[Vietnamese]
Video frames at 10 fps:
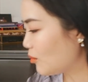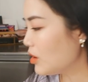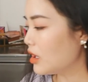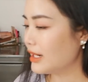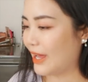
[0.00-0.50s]
không
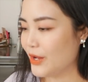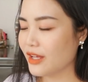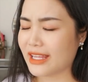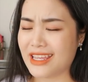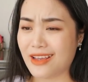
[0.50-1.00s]
có ứng cái nào hết
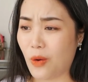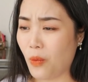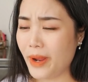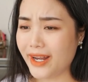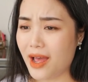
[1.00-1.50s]
trơn, tại vì
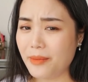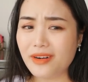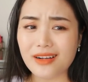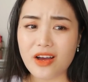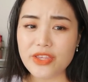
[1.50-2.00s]
ngủ ban đêm
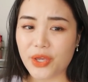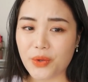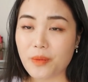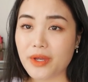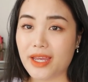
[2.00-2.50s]
rất là khó
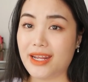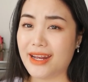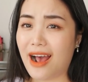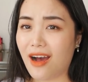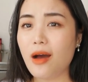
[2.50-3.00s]
chịu trong những ngày
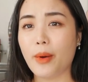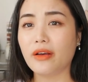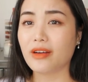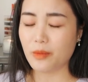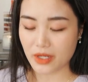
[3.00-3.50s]
đèn đỏ. Mọi
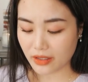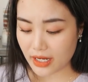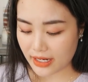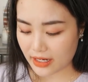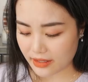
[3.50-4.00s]
người công nhận
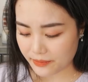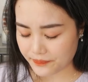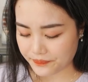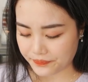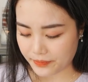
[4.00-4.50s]
với Lan Anh không?
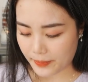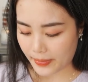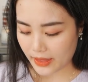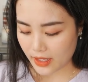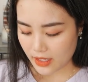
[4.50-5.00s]

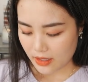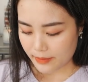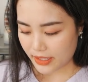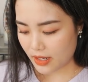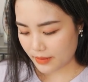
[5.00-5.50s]

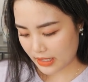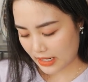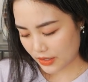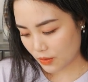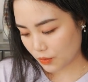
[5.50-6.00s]
Ban đêm thì
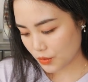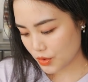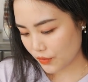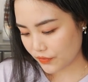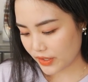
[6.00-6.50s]
Lan dùng của
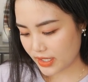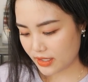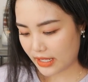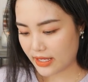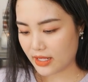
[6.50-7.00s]

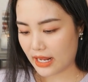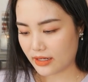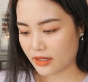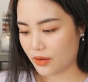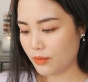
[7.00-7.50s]
Sofy, tại vì
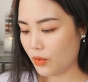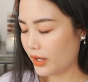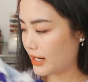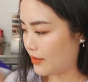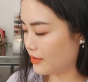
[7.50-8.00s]
Lan kiểu mua
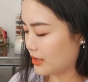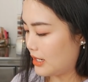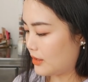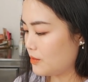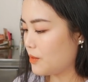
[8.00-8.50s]
cái nào được
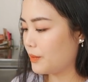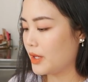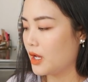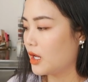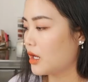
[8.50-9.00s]
thì Lan cũng dùng.
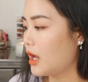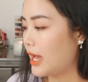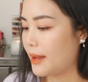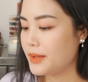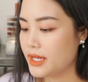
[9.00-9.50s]
Có
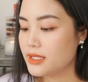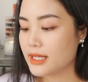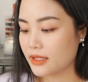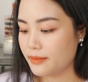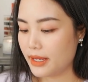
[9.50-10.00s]
hai mươi chín
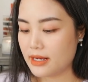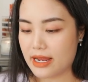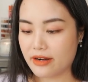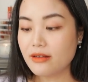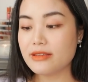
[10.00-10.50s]
xăng ti mét
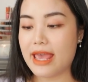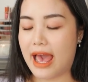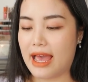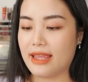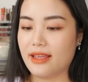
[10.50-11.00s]
là rất
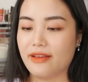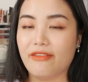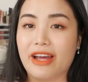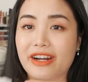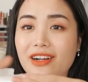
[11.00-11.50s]
dài
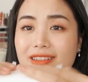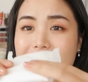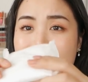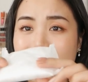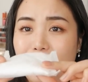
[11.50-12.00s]
và rất
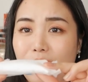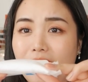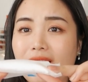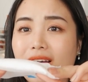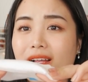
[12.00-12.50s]
dày luôn
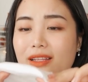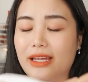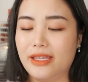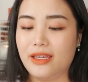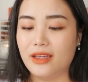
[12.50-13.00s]
á.
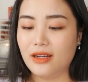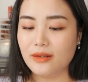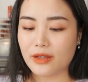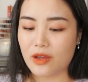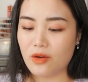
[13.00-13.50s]
Tại vì á
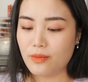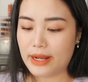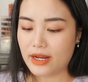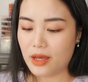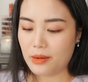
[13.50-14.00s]
kiểu
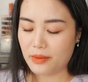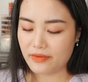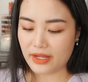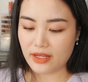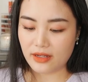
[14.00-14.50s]
ban đêm là
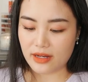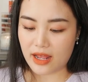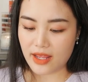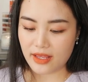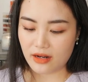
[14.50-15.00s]
mình phải
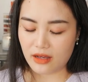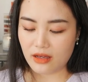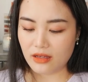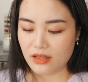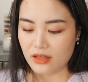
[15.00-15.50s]
để cho
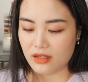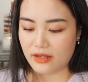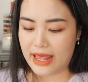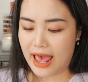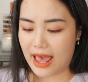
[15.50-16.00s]
nó
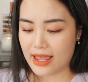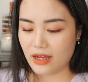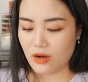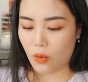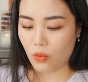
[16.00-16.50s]
dài
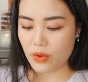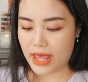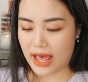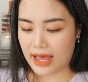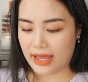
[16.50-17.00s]
á, ngủ
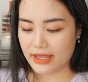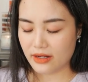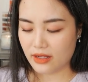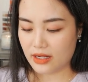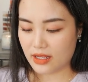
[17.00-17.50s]
dài,
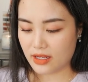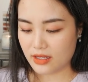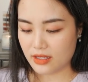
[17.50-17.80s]
cho nên là